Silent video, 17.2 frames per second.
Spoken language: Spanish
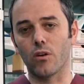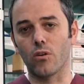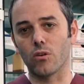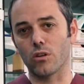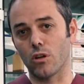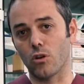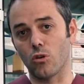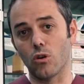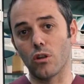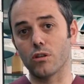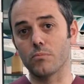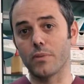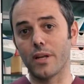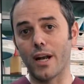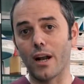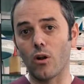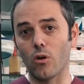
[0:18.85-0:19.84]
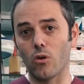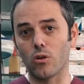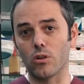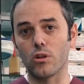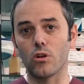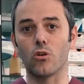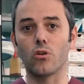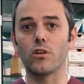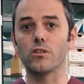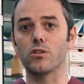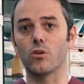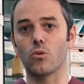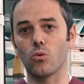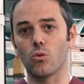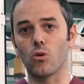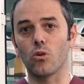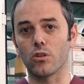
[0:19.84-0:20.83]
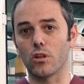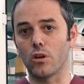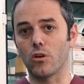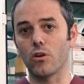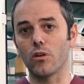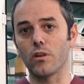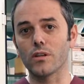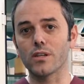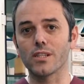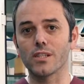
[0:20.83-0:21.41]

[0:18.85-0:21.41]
corticoides, mineralocorticoides y glucocorticoides,